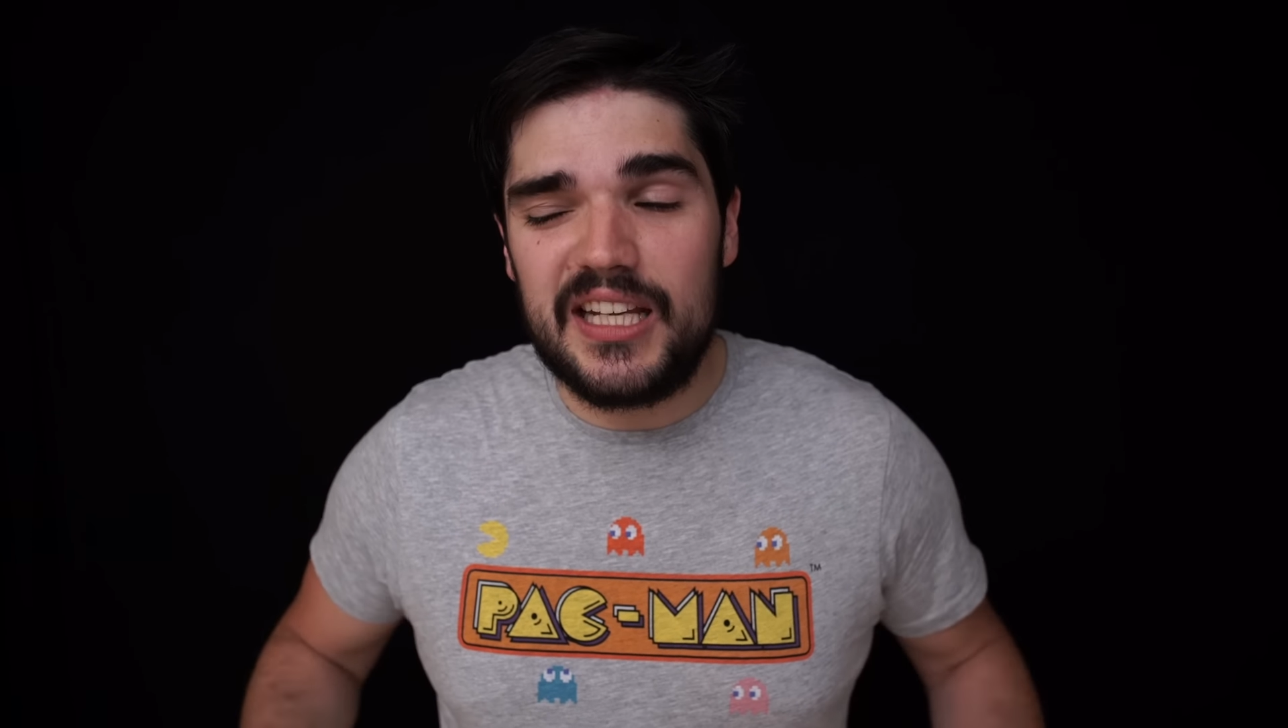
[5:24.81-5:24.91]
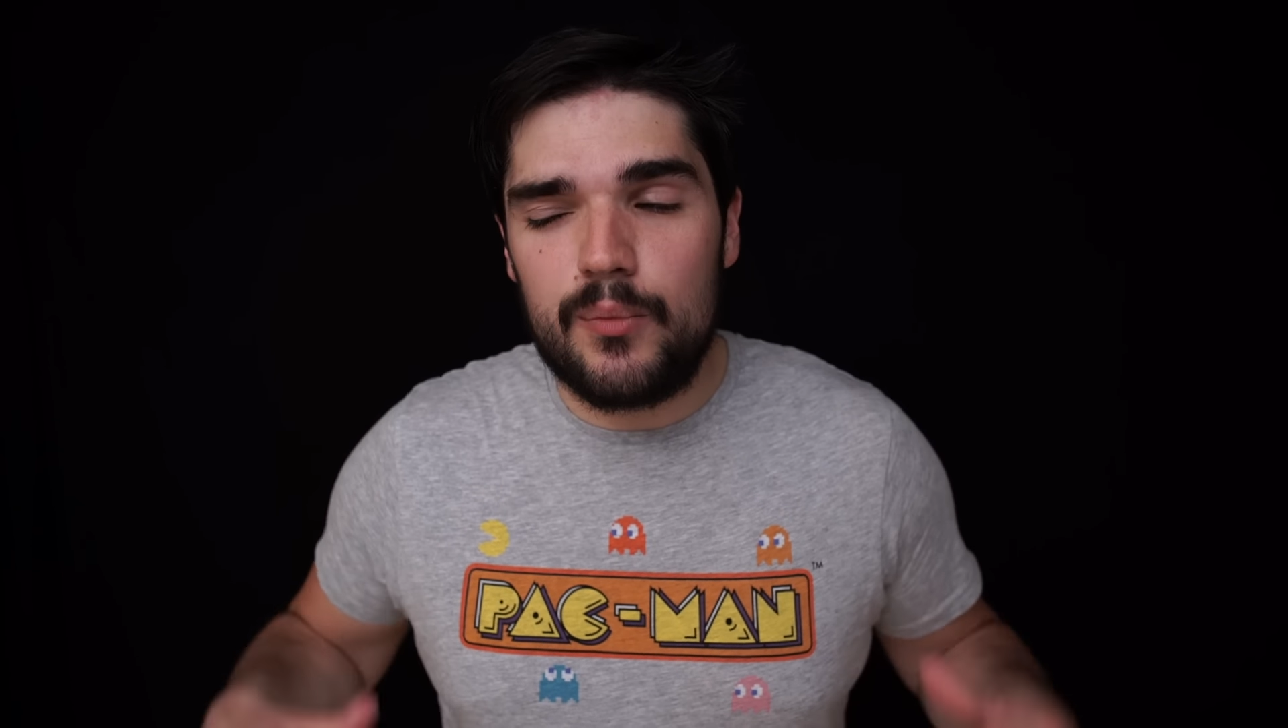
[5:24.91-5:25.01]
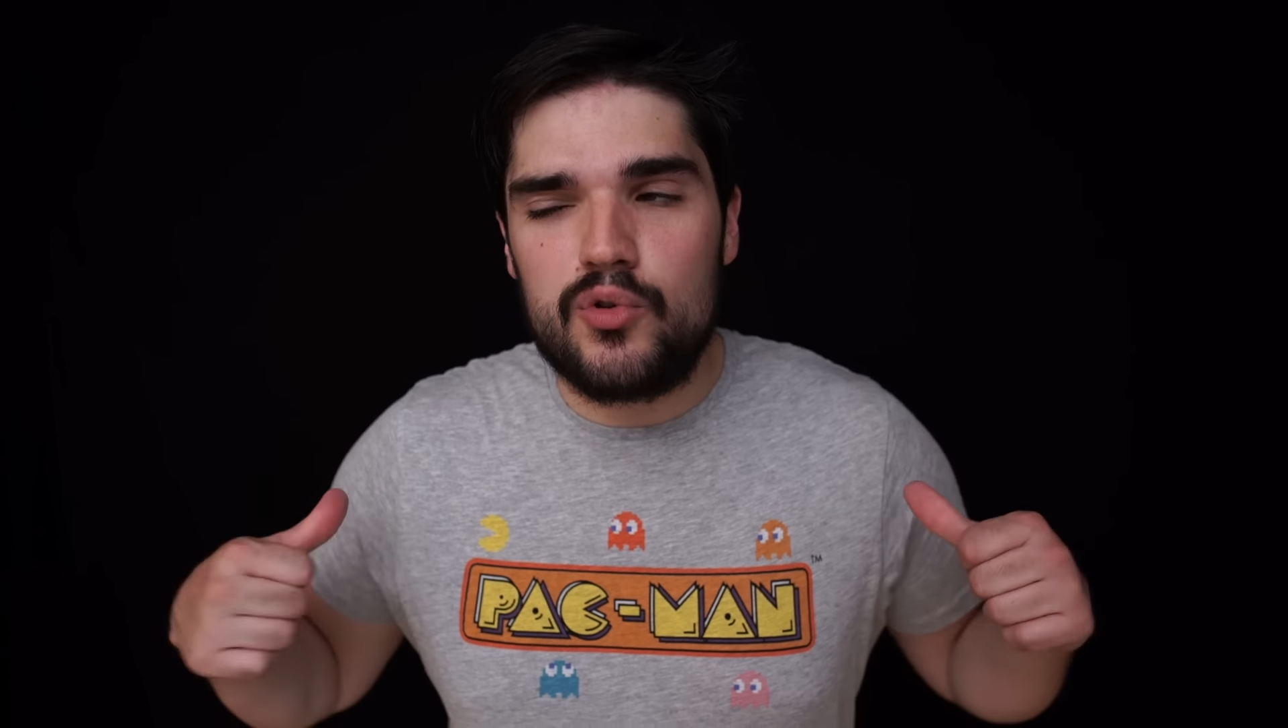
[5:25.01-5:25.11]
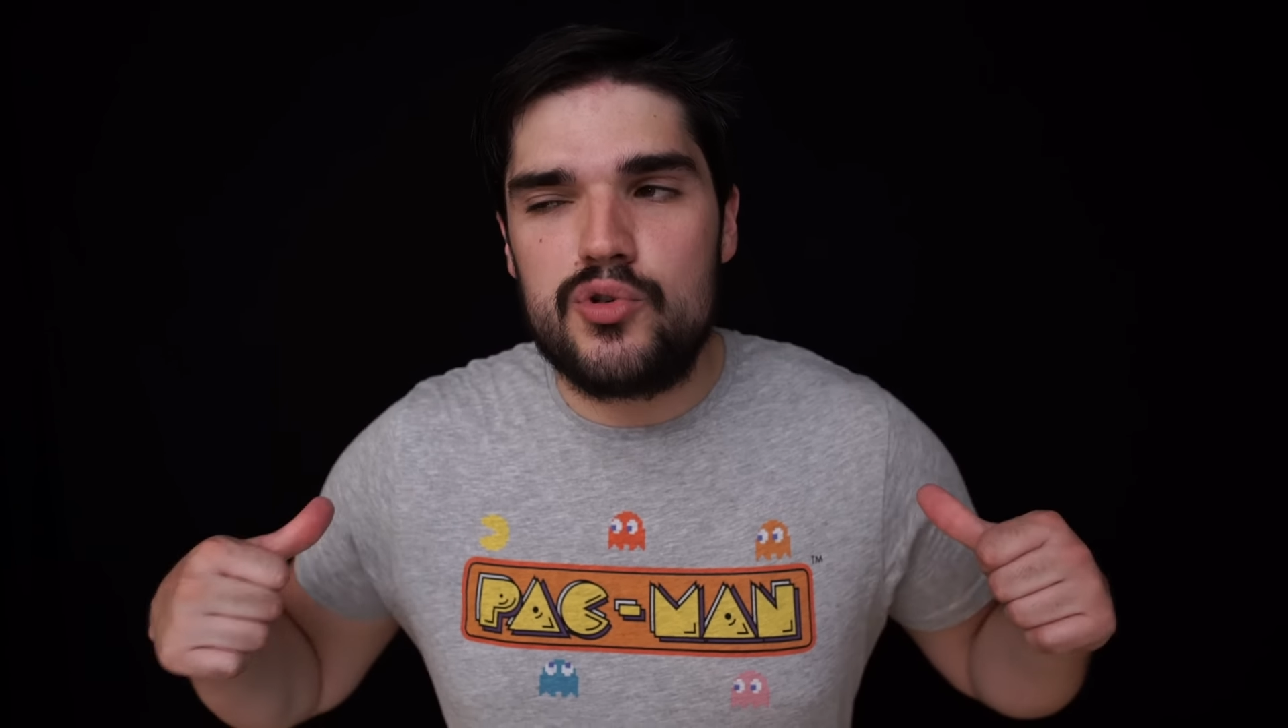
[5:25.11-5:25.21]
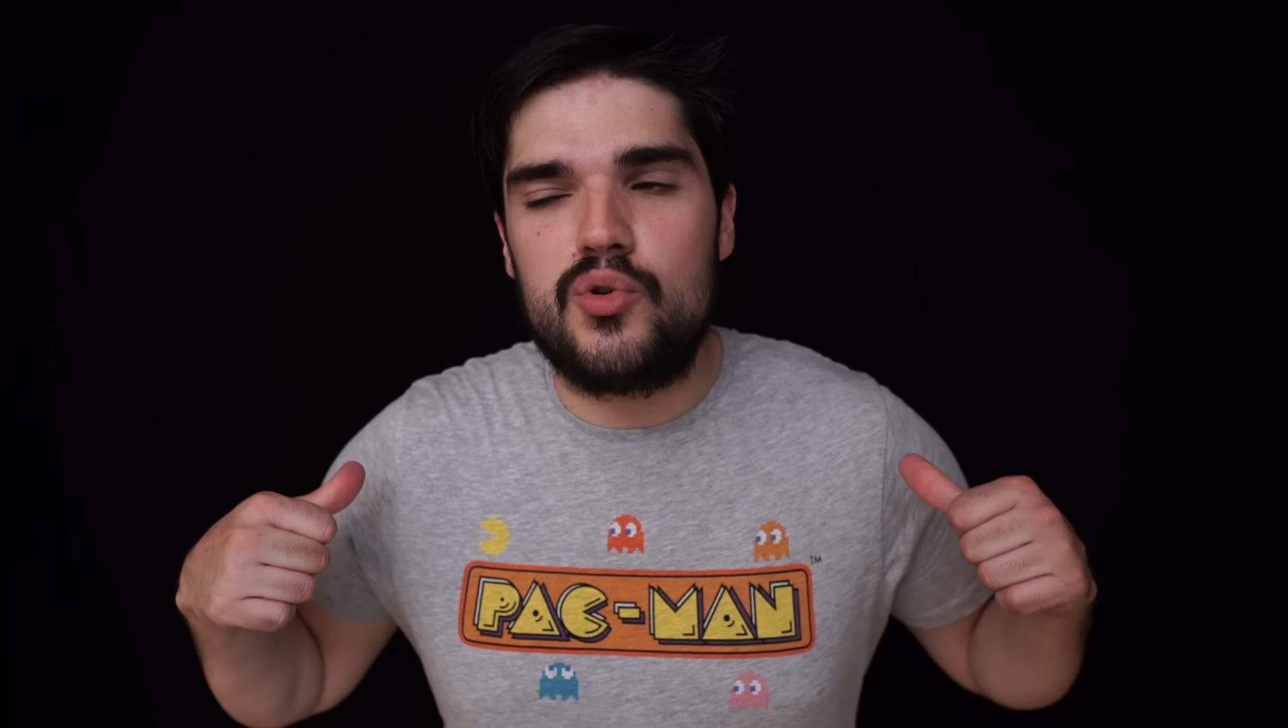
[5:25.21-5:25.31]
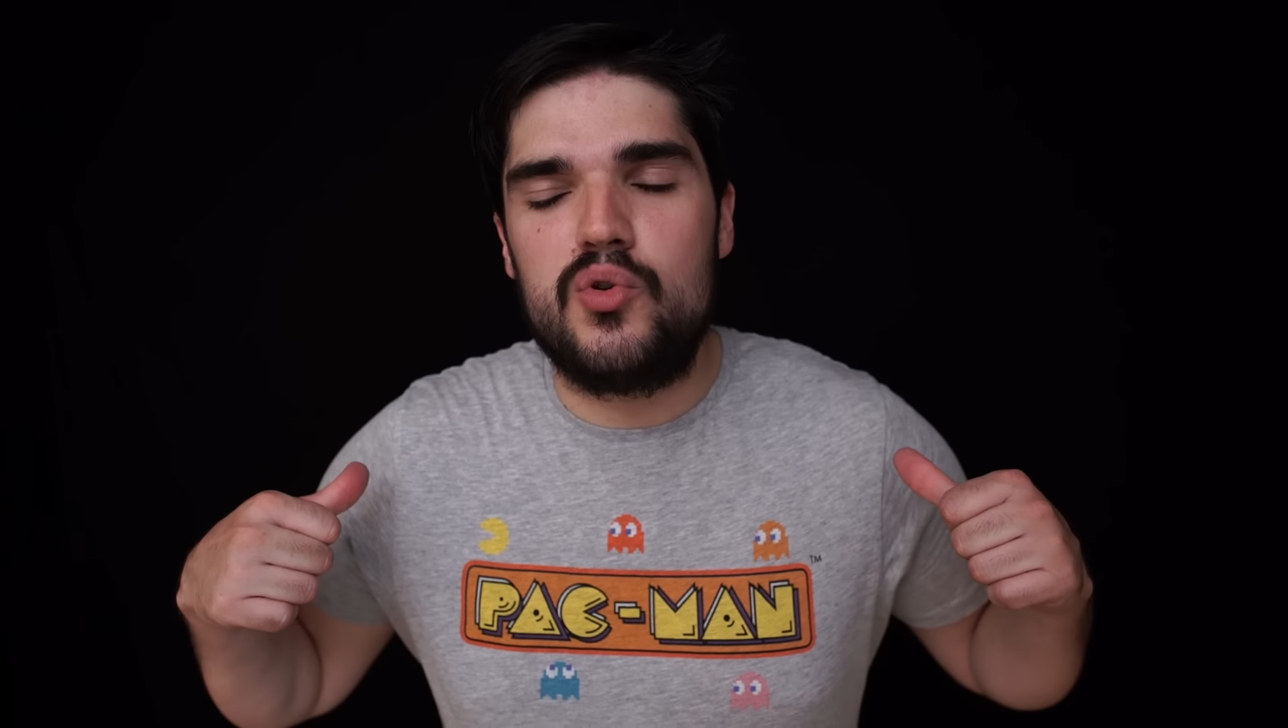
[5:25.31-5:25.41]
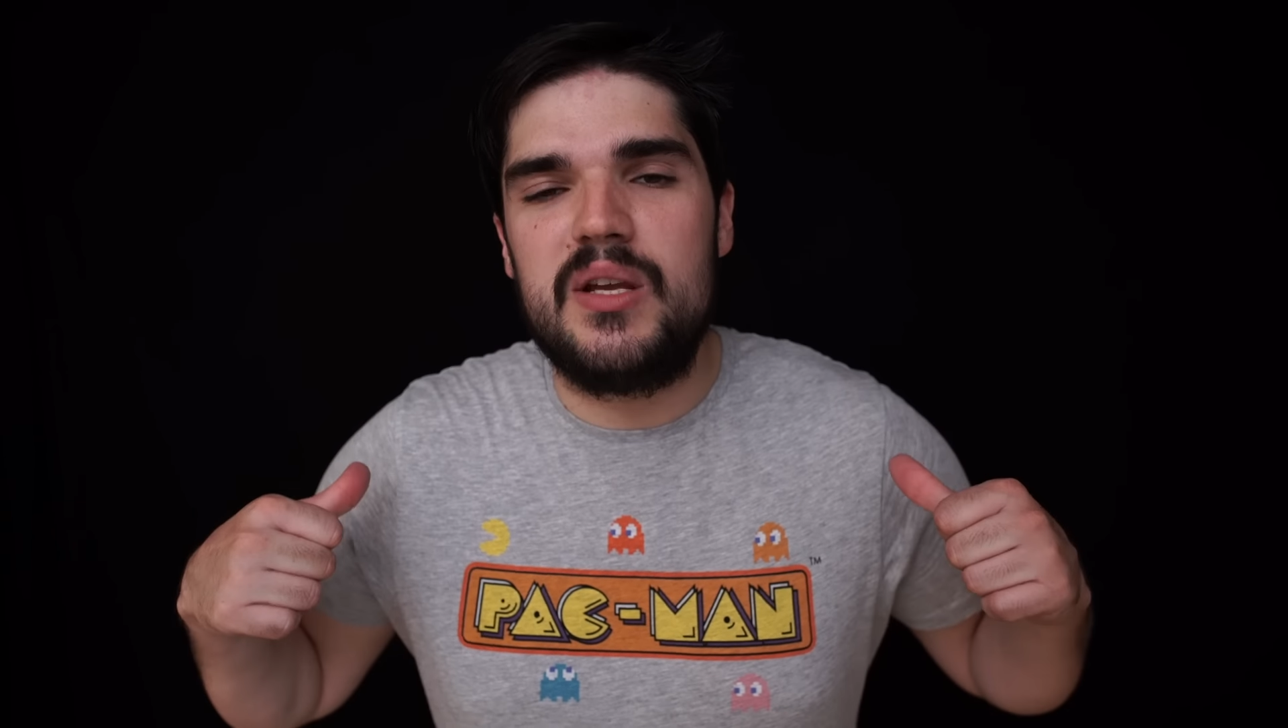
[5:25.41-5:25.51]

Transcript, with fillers: qui monte jusqu'aux